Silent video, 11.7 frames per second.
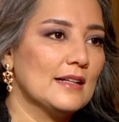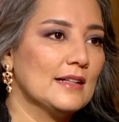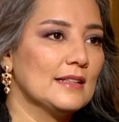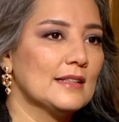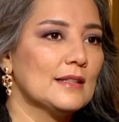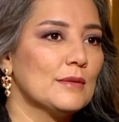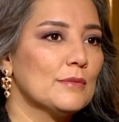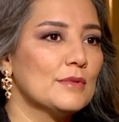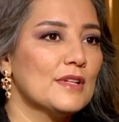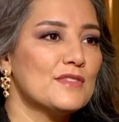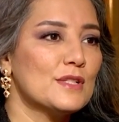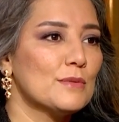يعني
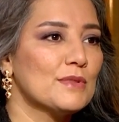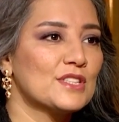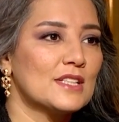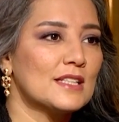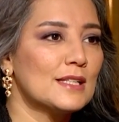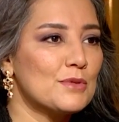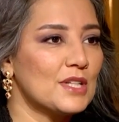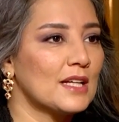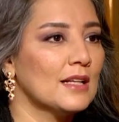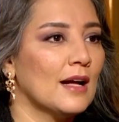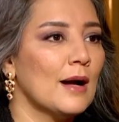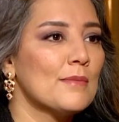النفس البشريه
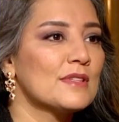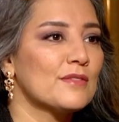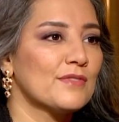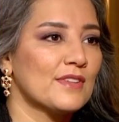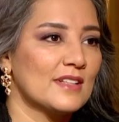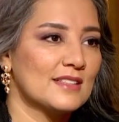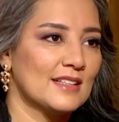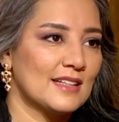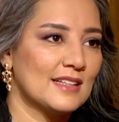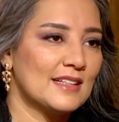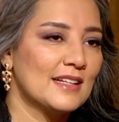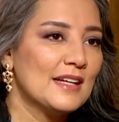بشكل عام ترفض
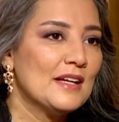التغيير